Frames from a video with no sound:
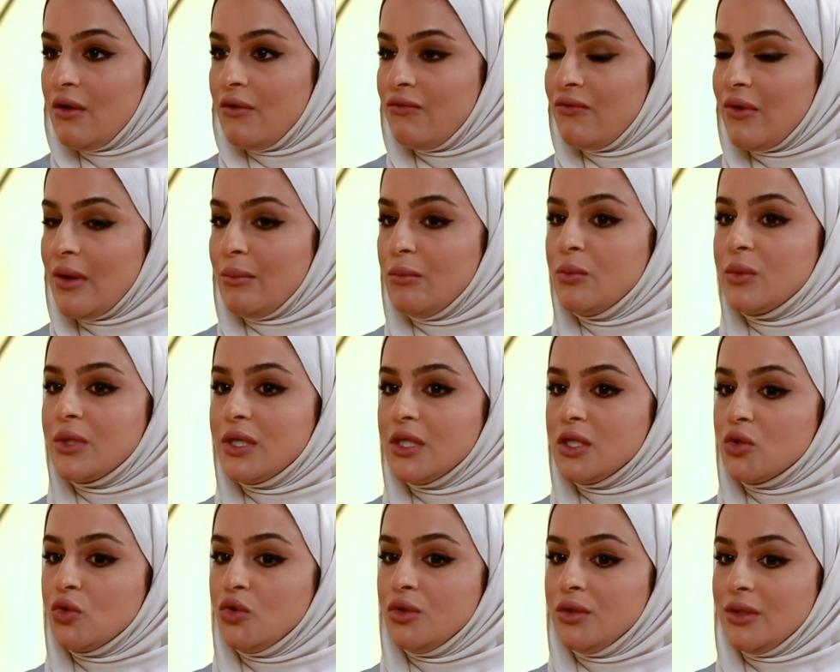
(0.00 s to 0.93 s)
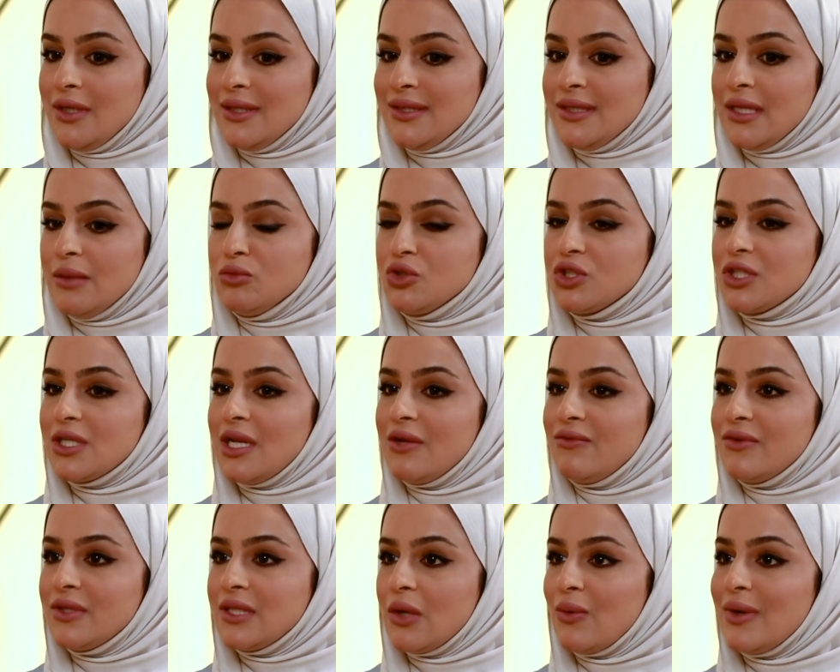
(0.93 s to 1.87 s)
الشخص ممكن يكون عنده مشكلة
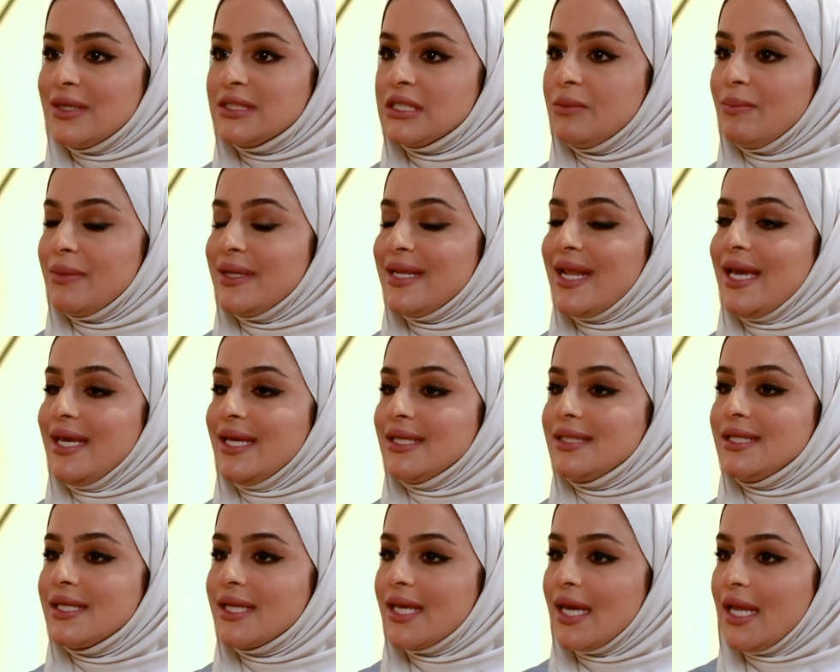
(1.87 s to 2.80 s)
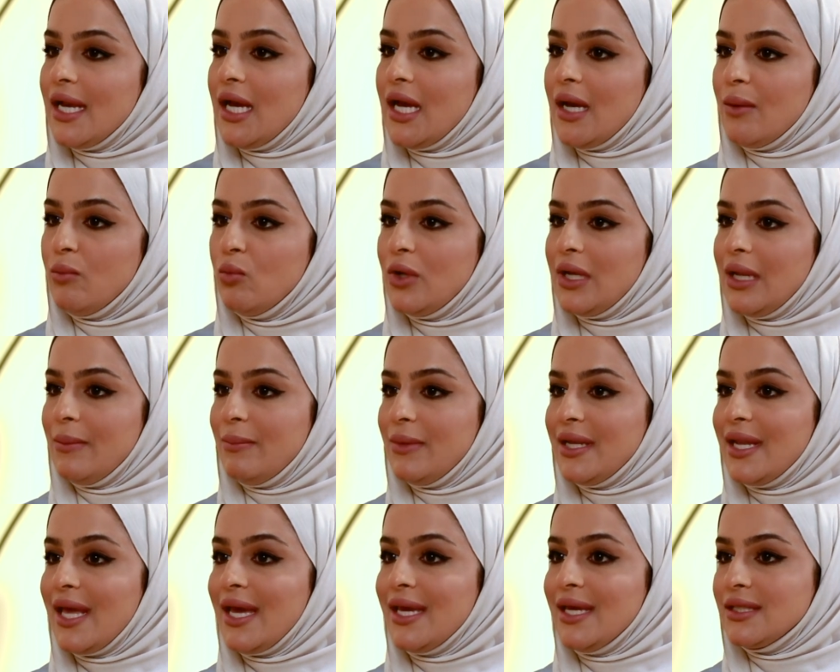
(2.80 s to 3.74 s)
في التواصل من ناحية الكلام ولا
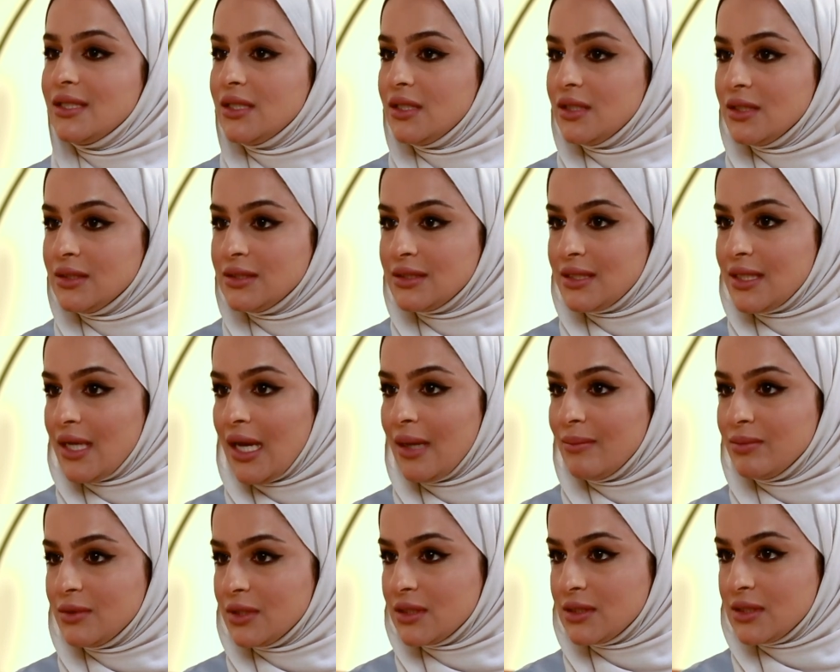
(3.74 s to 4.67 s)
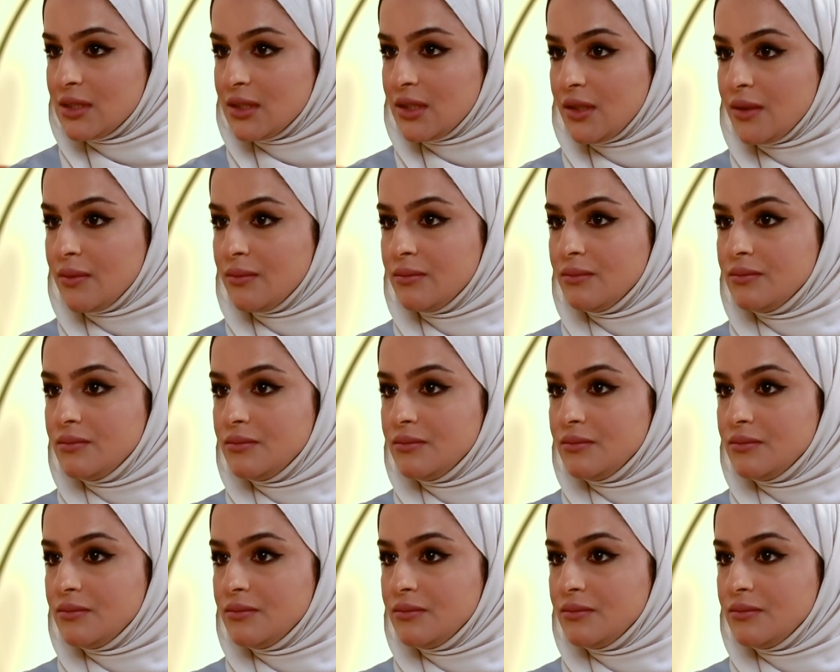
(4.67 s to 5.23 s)
من ناحية الاستيعاب تقصدين؟